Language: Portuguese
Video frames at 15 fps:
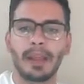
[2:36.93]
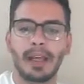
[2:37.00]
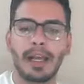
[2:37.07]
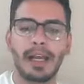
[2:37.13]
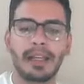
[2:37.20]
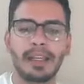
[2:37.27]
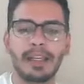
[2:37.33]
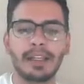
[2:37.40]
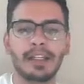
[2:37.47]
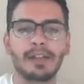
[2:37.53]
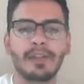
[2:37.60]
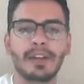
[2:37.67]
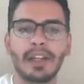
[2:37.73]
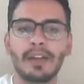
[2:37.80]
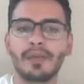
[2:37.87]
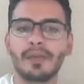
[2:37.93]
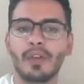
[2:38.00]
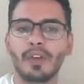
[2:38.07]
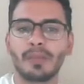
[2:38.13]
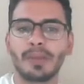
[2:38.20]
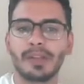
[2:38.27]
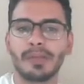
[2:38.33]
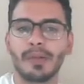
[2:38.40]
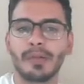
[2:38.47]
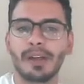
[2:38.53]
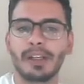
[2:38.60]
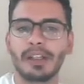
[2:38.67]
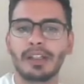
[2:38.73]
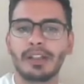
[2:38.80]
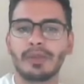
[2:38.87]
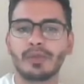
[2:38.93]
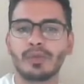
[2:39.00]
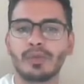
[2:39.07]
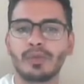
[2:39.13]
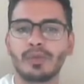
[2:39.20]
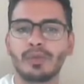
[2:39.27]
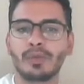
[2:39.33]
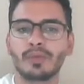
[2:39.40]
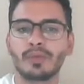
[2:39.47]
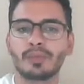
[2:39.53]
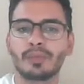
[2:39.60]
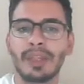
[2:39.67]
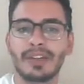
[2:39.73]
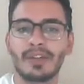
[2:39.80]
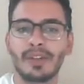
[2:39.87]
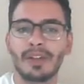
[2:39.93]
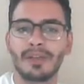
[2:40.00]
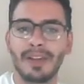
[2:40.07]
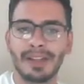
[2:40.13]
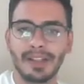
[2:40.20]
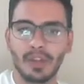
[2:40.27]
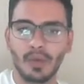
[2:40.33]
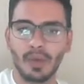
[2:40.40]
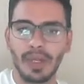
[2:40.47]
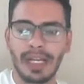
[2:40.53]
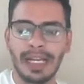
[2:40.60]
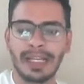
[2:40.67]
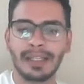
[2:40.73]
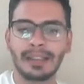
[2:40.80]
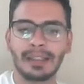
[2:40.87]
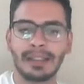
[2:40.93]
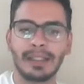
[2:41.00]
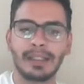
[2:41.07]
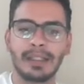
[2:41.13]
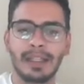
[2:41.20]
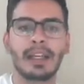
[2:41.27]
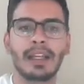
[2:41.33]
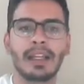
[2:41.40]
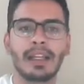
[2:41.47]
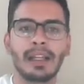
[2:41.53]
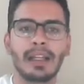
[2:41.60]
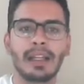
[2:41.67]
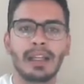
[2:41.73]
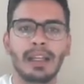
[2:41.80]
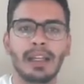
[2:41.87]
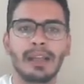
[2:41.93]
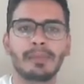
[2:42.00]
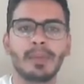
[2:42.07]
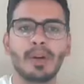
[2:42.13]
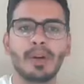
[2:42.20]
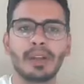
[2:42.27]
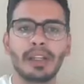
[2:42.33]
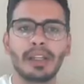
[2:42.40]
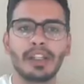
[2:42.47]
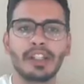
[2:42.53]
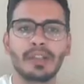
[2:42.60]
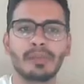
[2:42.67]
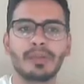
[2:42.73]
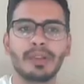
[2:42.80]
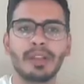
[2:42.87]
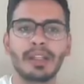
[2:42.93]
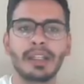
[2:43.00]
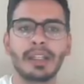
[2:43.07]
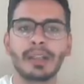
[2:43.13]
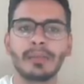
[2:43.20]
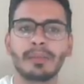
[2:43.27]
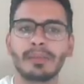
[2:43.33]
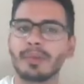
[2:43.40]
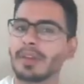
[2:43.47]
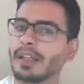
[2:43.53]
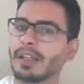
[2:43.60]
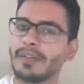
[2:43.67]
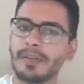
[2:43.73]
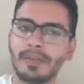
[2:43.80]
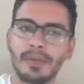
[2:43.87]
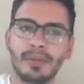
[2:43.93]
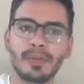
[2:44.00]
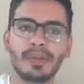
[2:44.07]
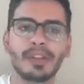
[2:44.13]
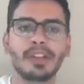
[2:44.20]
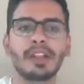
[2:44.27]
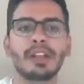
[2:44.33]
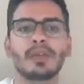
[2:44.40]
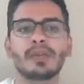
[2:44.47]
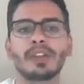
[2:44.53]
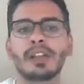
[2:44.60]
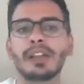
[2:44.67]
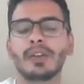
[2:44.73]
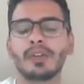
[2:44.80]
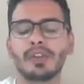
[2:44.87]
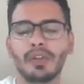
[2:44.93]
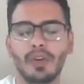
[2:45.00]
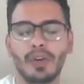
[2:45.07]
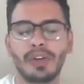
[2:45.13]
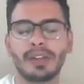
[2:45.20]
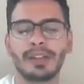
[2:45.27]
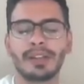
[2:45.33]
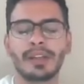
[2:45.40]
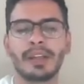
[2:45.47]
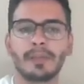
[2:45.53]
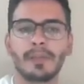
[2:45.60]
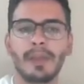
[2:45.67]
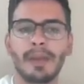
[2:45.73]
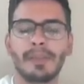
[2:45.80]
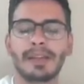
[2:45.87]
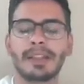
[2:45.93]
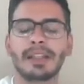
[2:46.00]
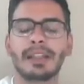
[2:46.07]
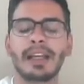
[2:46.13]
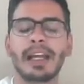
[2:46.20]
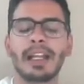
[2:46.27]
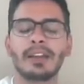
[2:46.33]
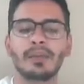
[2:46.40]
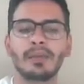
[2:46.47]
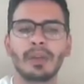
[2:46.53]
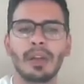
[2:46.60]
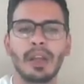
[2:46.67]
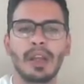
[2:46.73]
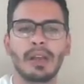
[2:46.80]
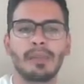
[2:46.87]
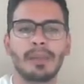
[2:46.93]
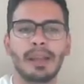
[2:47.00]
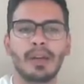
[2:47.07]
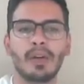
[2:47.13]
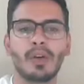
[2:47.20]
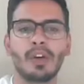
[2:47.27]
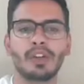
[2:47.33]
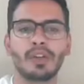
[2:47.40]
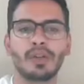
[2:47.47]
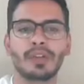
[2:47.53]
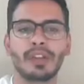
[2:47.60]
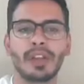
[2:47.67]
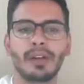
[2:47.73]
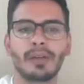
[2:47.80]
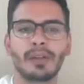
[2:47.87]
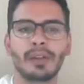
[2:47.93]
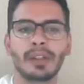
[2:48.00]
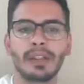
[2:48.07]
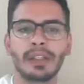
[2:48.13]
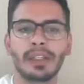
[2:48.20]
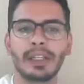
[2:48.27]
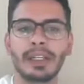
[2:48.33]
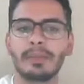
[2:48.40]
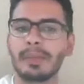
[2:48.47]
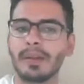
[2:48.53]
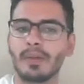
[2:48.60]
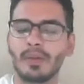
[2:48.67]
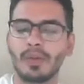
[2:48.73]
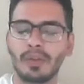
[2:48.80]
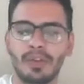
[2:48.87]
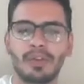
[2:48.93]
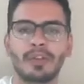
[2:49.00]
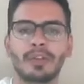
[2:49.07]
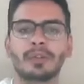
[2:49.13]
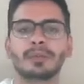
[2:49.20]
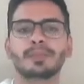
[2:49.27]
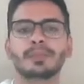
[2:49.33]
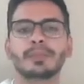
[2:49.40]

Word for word: Aqui a gente vai dar enfoque principalmente no, na zona fasciculada. Ela é importante porque porque ela vai produzir os glicorticoides, representado pela corticosterona e pelo cortisol.